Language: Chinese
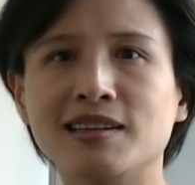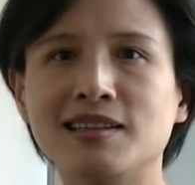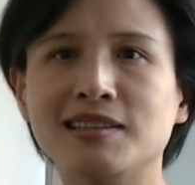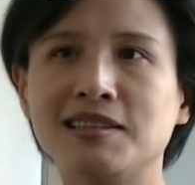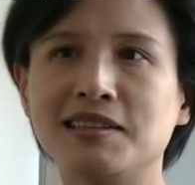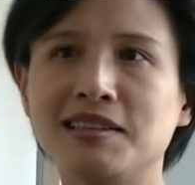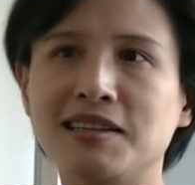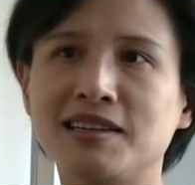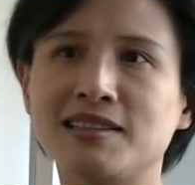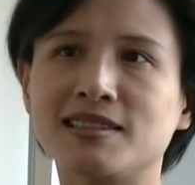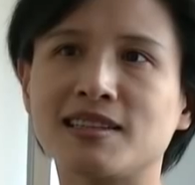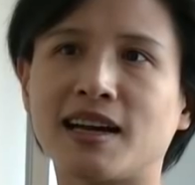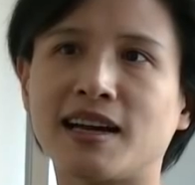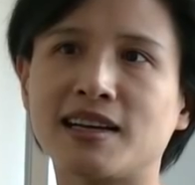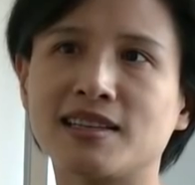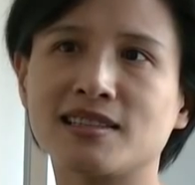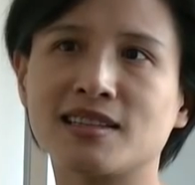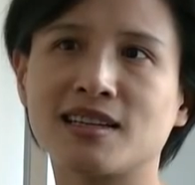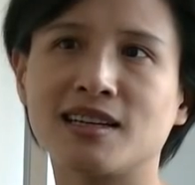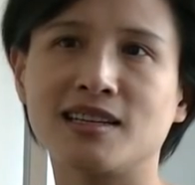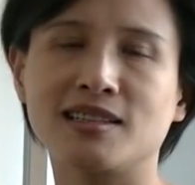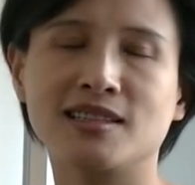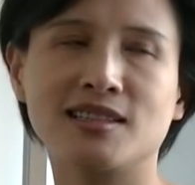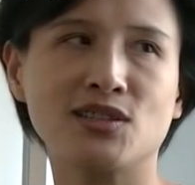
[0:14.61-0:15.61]
异性恋者还
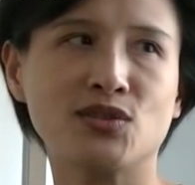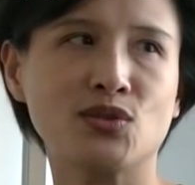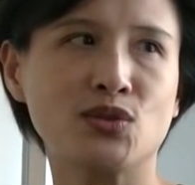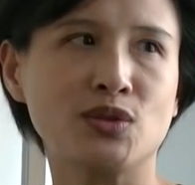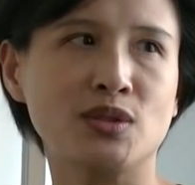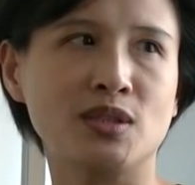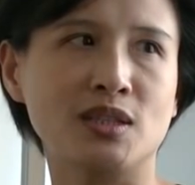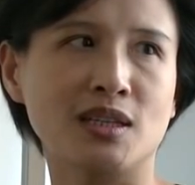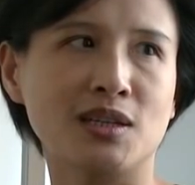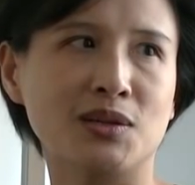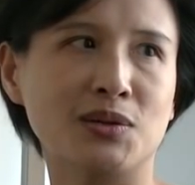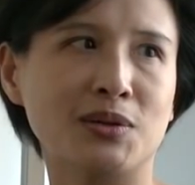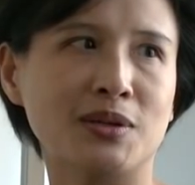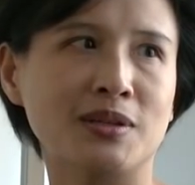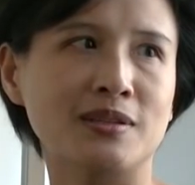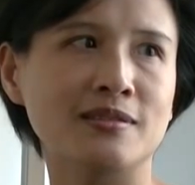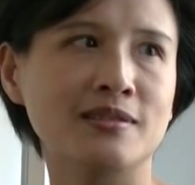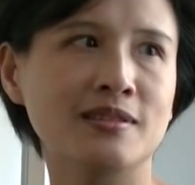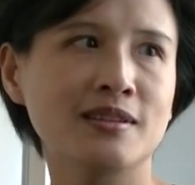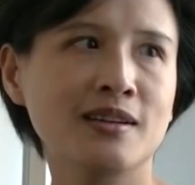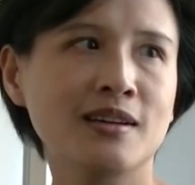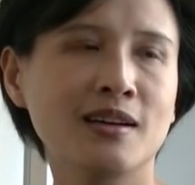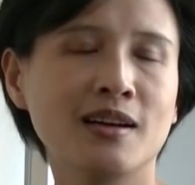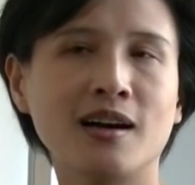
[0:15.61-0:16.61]
是可以继续结婚
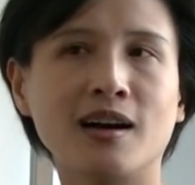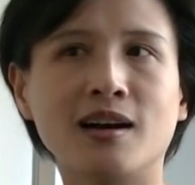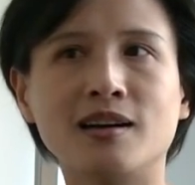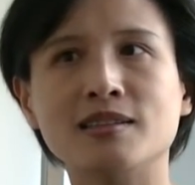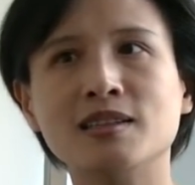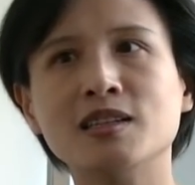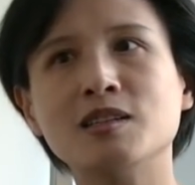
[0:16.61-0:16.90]
啊？